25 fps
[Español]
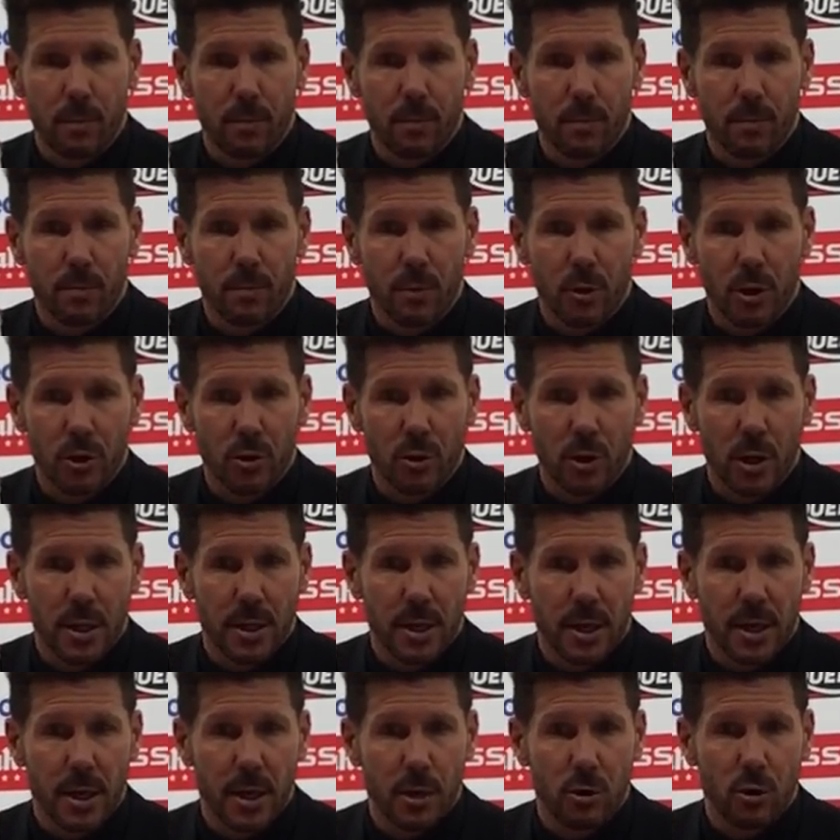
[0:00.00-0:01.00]
Y
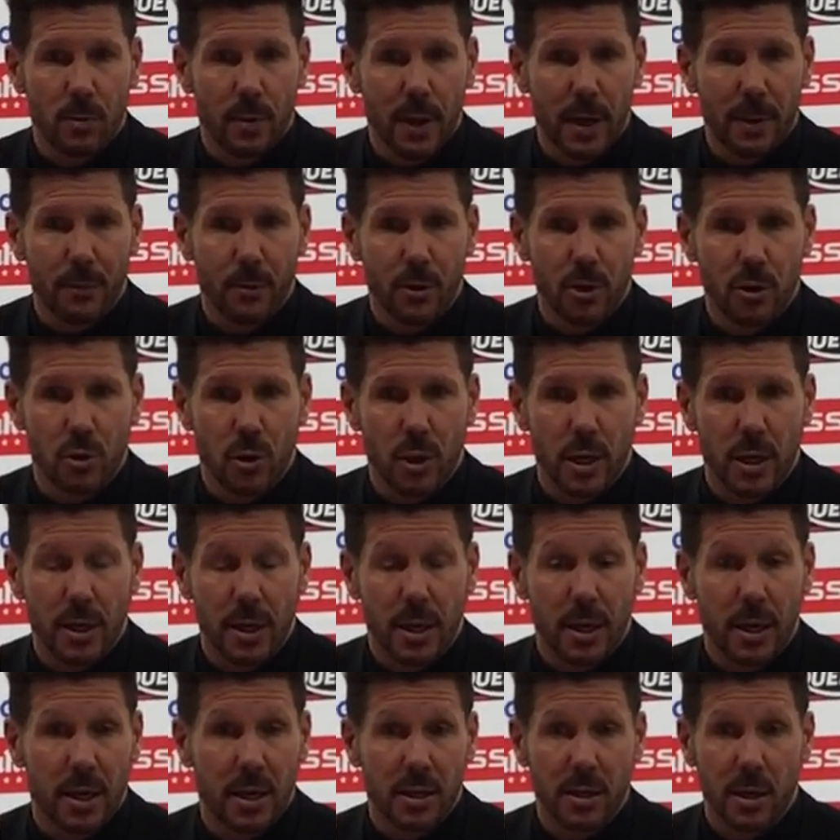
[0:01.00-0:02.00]
por eso la entrada de Tomás, por
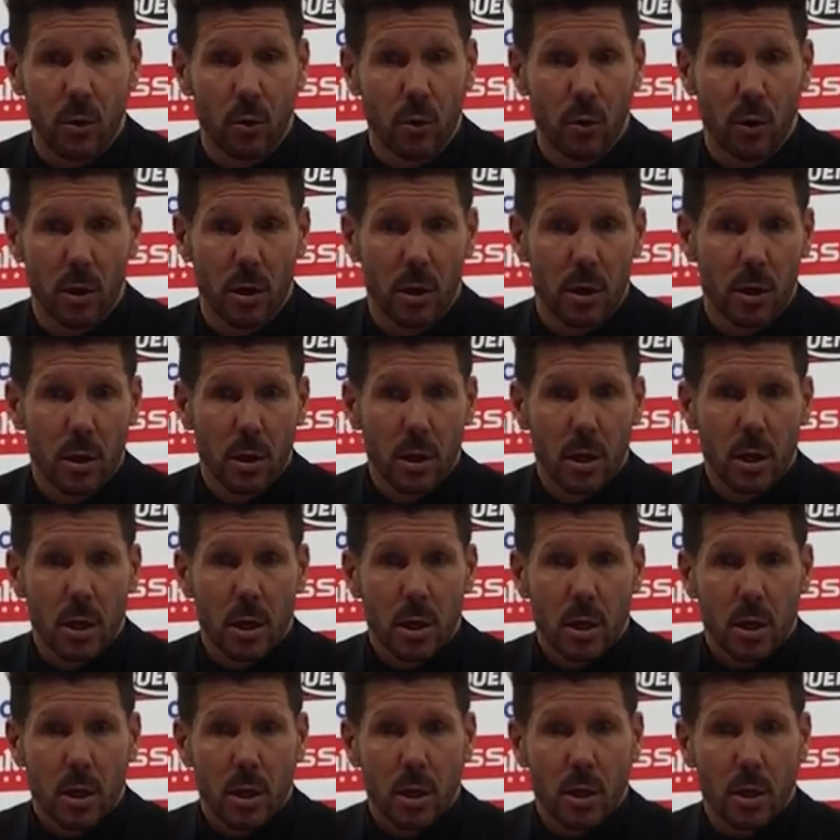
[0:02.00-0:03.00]
eso la entrada de Saúl,